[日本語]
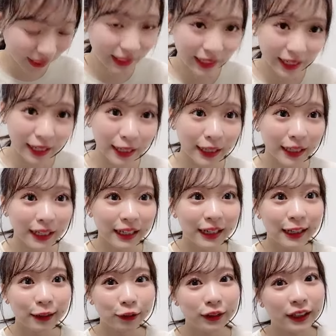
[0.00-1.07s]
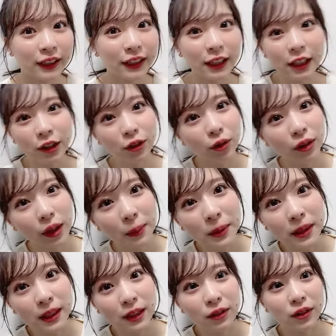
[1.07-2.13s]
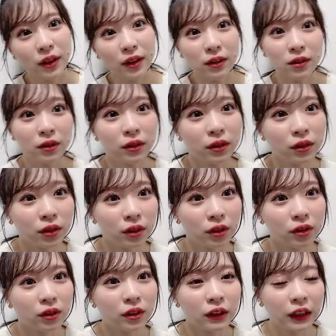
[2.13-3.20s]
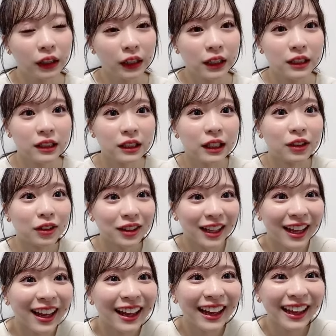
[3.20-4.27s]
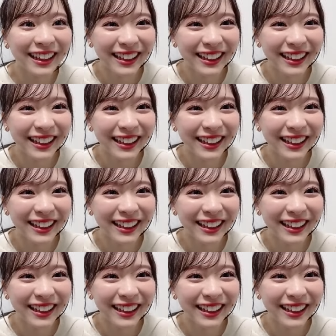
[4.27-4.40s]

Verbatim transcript: んなであの焼肉を食べに行く約束を今日したので